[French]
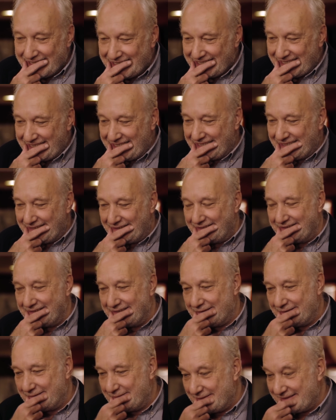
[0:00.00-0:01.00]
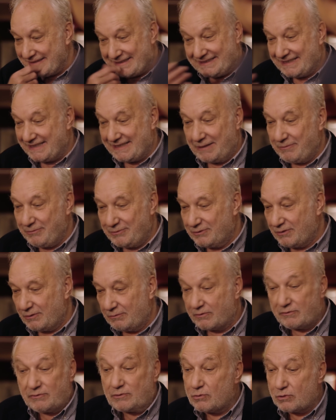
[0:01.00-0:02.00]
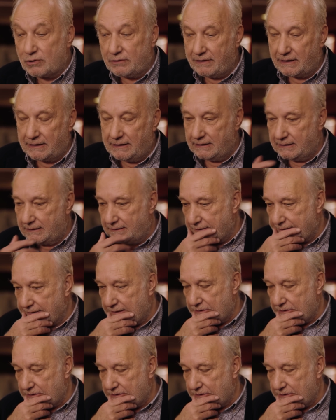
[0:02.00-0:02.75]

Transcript: Et euh, c'était amusant, de toute façon, je n'avais rien à